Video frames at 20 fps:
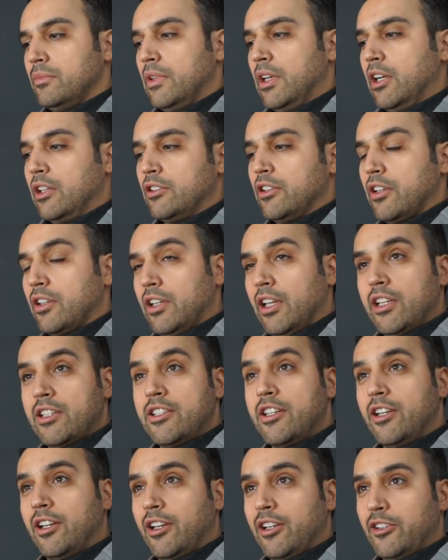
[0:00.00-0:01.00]
انا طحت على
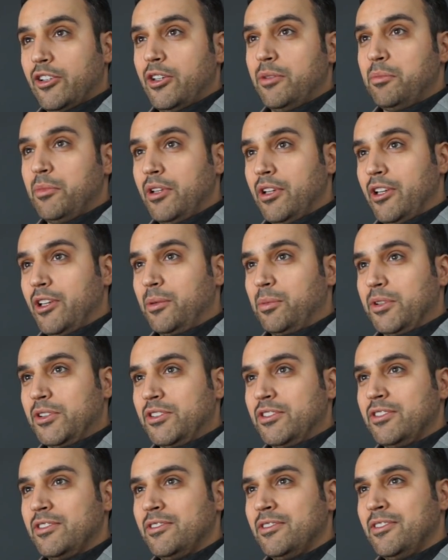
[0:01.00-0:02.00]
الجيل القديم من
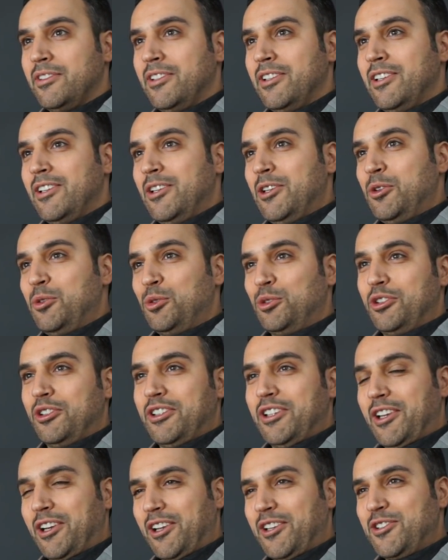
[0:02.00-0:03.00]
الايرباص
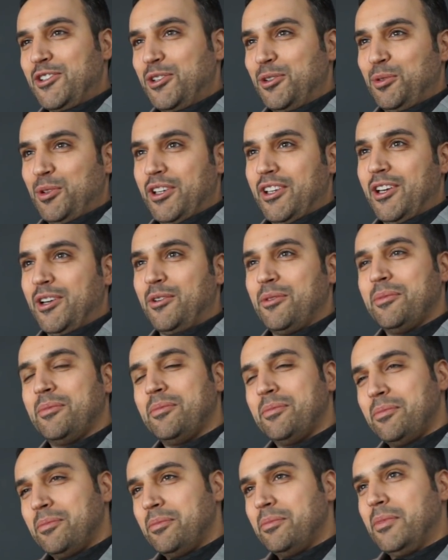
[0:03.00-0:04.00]
وتدرجت وياه
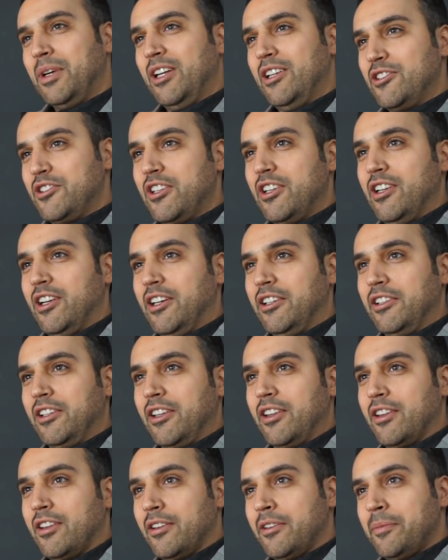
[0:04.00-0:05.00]
مع الجيل
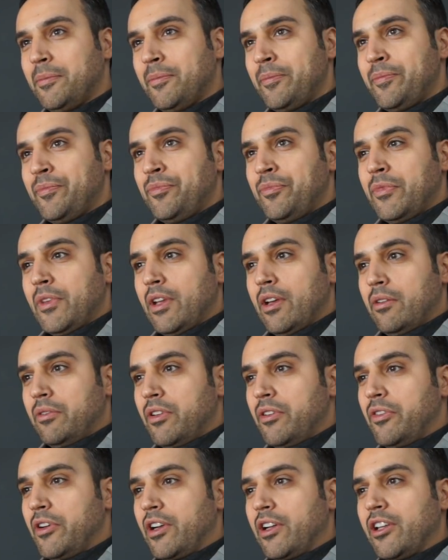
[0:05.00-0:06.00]
الحديث
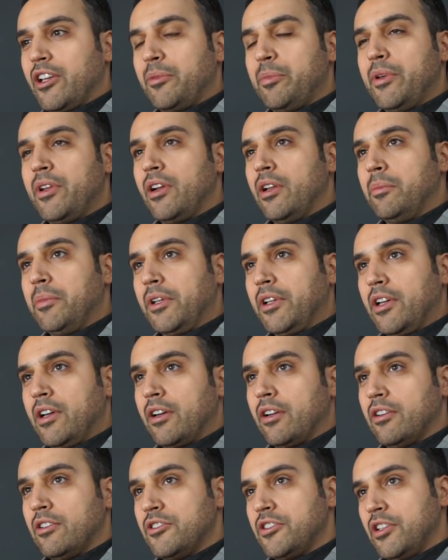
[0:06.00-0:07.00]
في فرق كبير لما
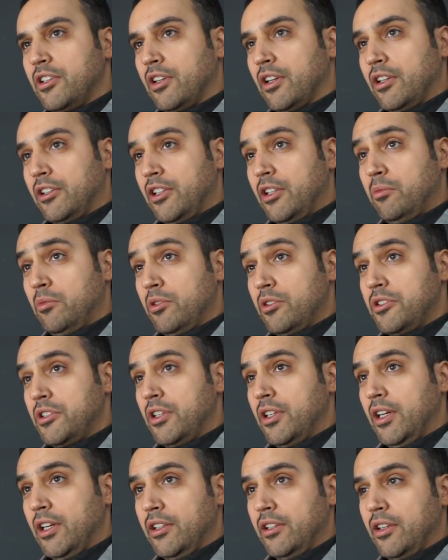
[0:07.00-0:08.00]
تقارن الجيل القديم والجيل
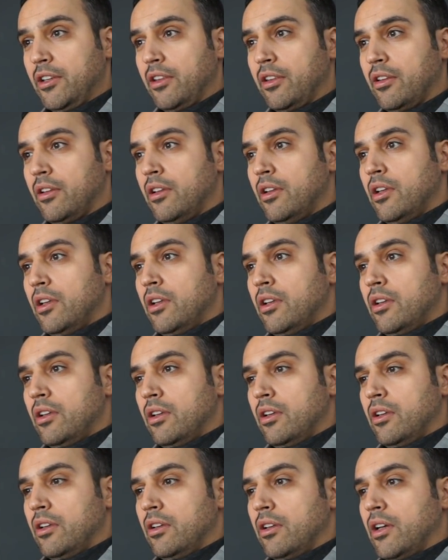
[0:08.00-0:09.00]
الحديث
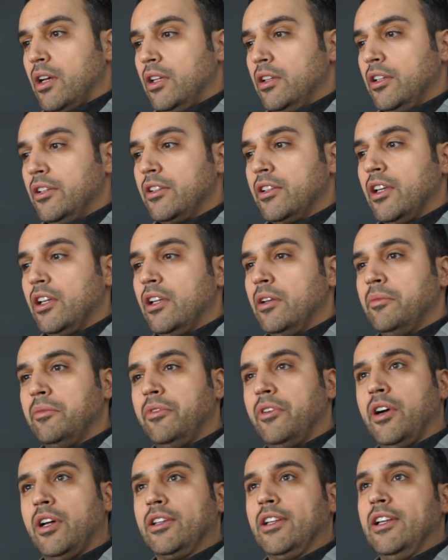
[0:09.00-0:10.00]
آه، خلينا نتكلم
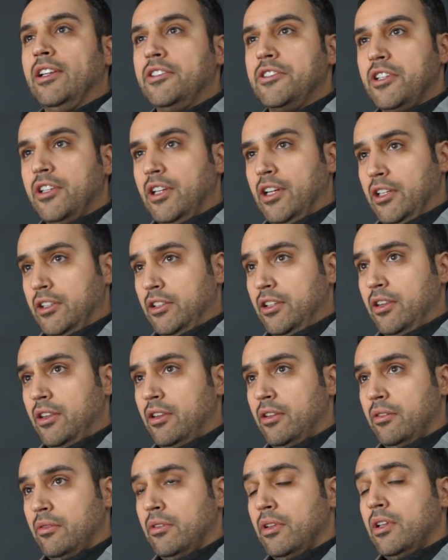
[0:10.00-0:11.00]
فقط عن الجيل الحديث
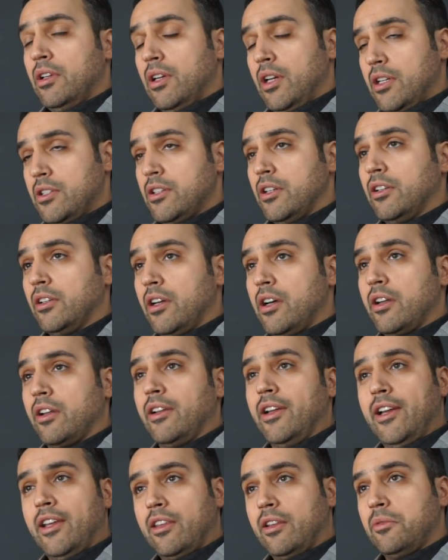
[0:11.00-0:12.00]
عشان
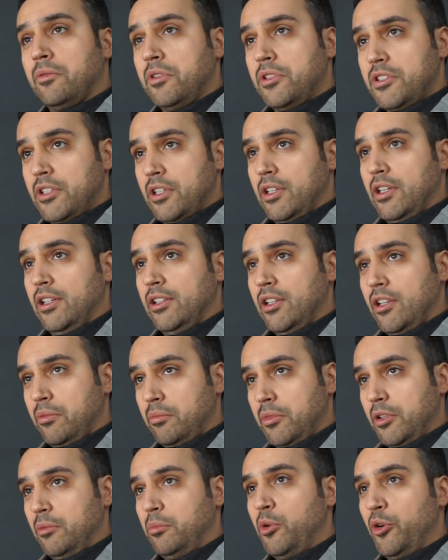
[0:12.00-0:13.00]
نقارنه ايضا في الجيل الحديث
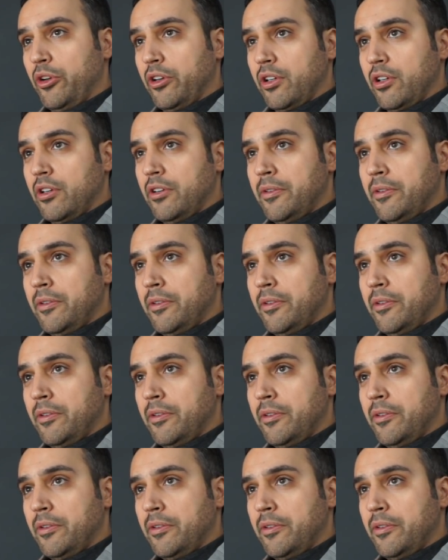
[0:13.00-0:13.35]
من البوينغ